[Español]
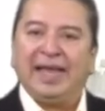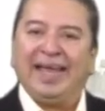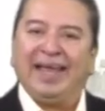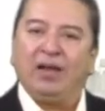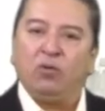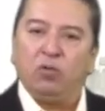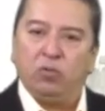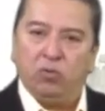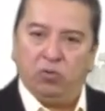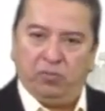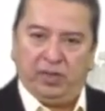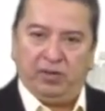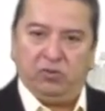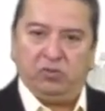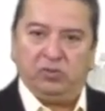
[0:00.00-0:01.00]

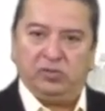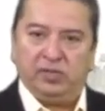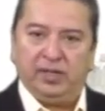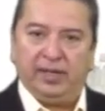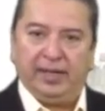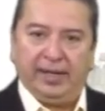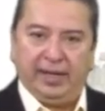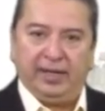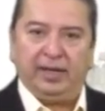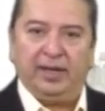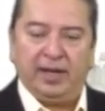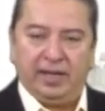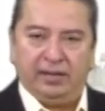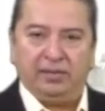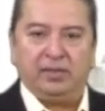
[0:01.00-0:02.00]
económicos en
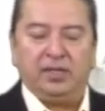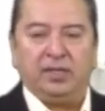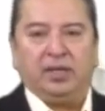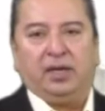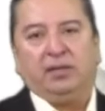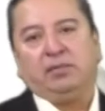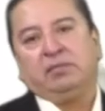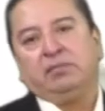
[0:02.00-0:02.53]
la entidad.